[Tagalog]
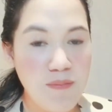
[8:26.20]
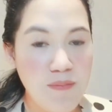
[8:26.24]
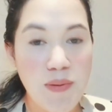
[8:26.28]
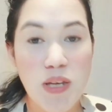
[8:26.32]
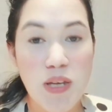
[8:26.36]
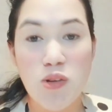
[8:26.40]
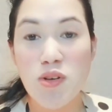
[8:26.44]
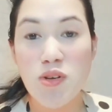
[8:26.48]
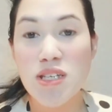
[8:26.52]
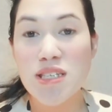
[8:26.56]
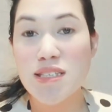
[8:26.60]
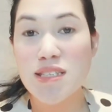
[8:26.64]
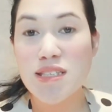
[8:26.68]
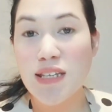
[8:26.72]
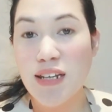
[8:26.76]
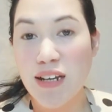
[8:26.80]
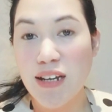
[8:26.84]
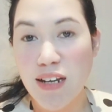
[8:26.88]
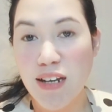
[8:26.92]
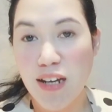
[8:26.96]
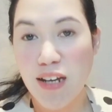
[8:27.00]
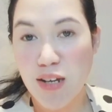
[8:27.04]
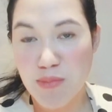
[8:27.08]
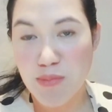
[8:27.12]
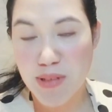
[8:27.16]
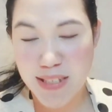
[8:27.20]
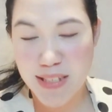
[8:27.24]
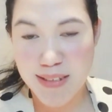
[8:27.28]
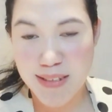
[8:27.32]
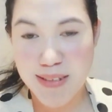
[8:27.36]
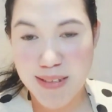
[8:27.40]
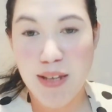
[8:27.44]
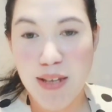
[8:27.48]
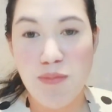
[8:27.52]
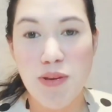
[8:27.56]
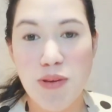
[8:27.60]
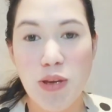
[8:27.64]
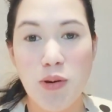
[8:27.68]
Pero isa lang ang
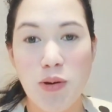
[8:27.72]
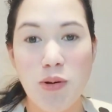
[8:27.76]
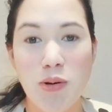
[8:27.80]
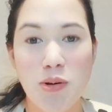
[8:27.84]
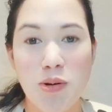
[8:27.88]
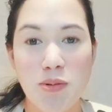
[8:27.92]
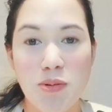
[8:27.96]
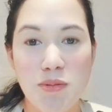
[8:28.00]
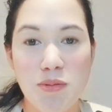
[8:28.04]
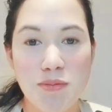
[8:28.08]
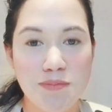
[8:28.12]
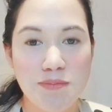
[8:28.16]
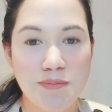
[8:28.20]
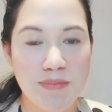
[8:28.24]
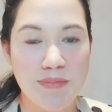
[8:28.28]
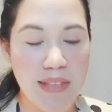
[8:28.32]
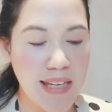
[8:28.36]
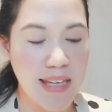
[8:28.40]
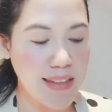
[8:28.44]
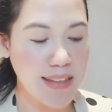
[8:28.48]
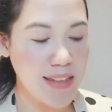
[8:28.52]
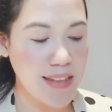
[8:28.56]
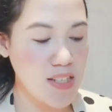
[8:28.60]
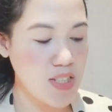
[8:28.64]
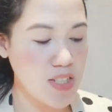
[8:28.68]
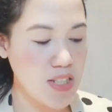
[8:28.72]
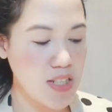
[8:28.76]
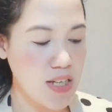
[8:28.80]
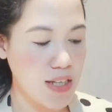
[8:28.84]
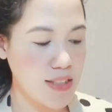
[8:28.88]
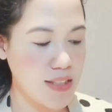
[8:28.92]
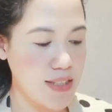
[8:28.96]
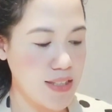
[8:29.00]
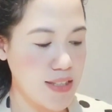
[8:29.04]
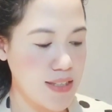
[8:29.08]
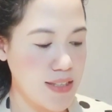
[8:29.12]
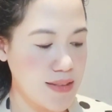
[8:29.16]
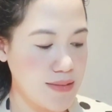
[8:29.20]
masasabi ko, Ate
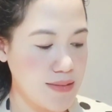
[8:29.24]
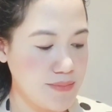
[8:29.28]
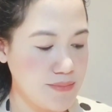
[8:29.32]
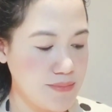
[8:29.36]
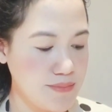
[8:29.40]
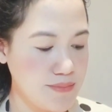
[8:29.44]
Jackie.